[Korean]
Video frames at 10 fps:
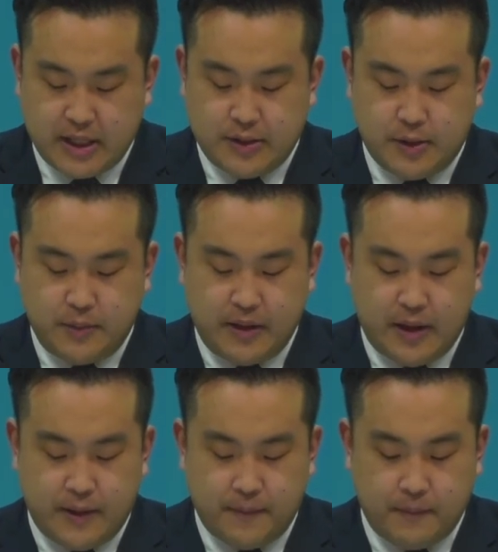가지
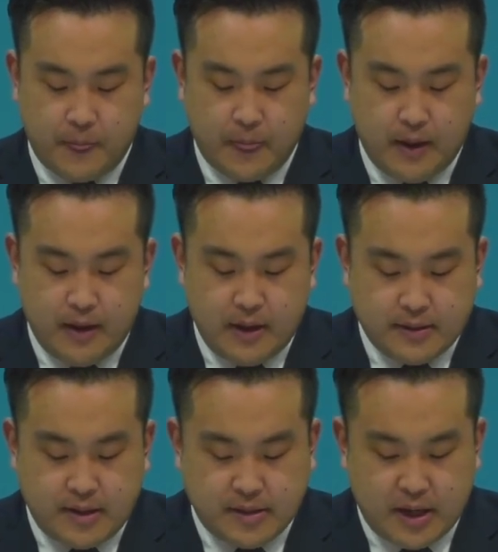않습니다.
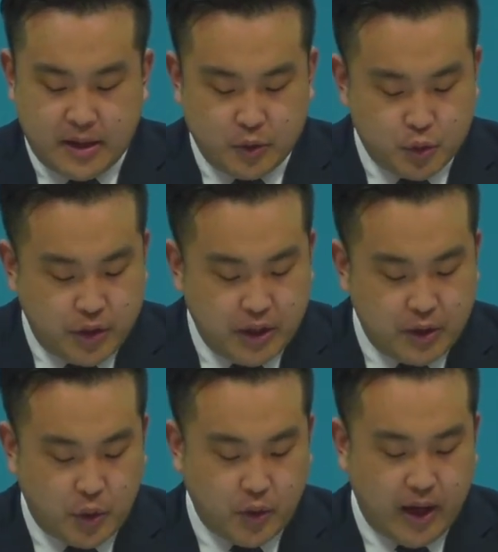세상은
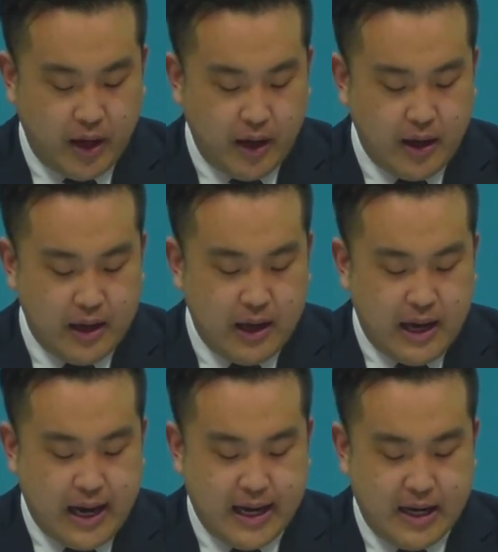우리를 통해
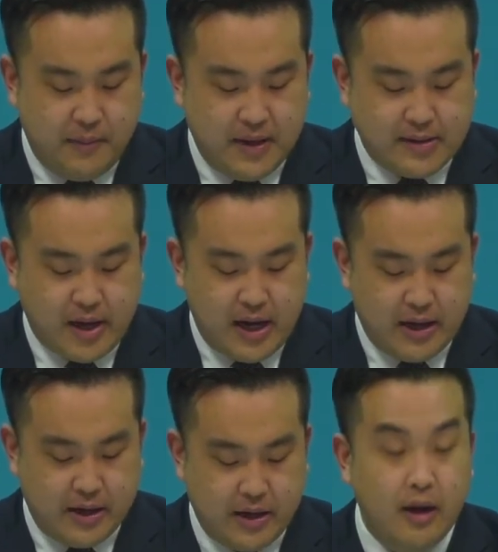하나님의
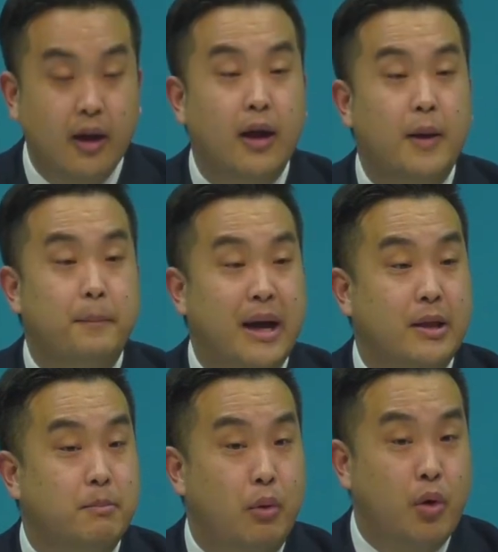사랑을
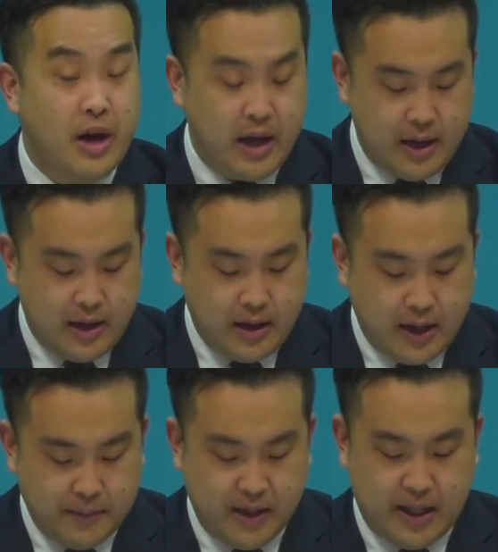맛보아야
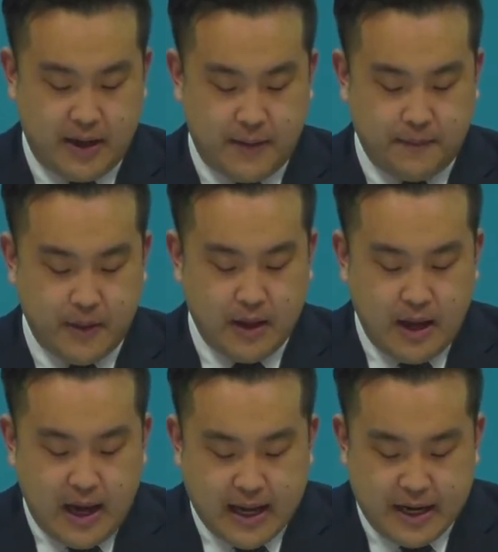합니다.
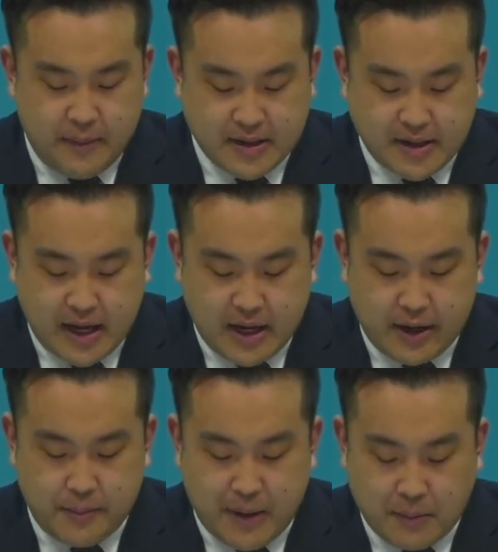하나님의
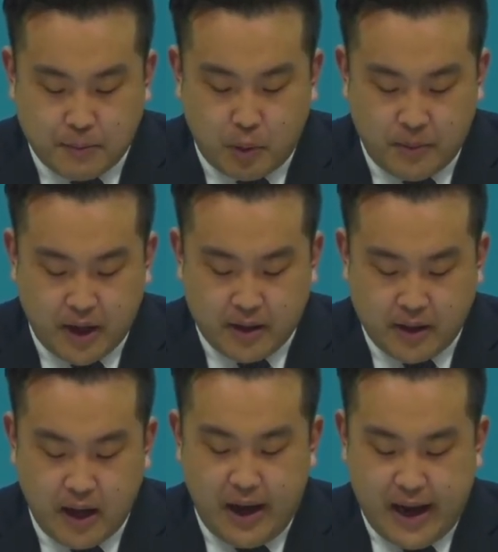사랑을
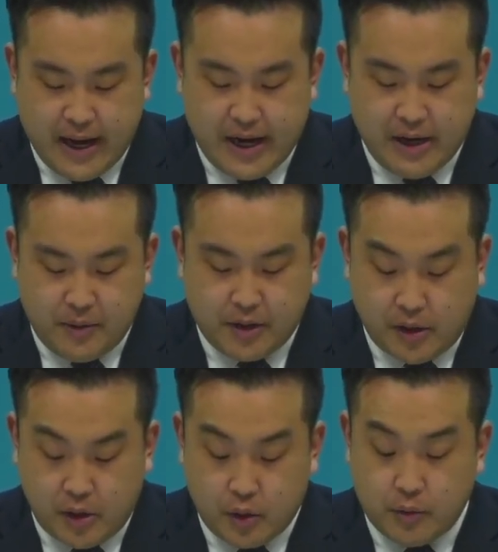맛보면 하나님을
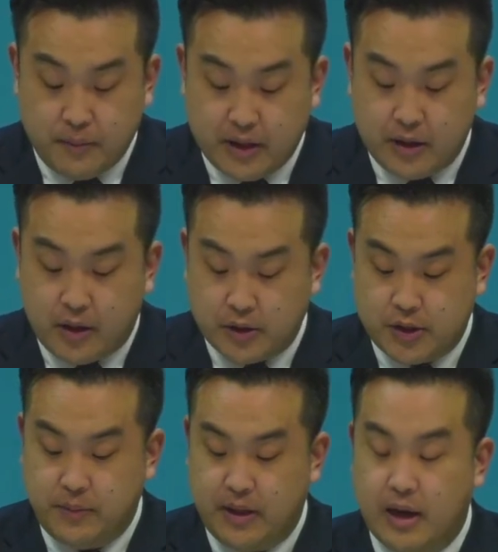더욱 믿을
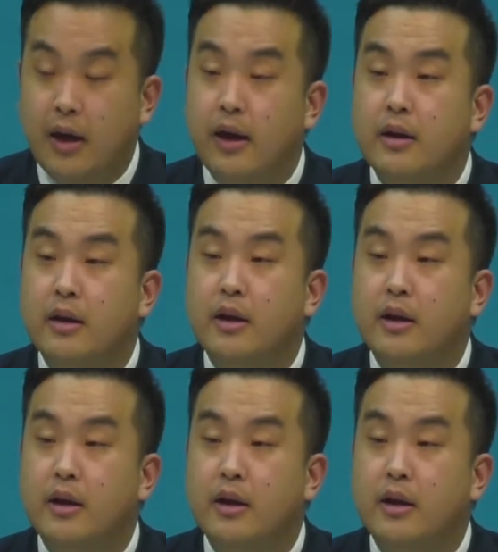것입니다.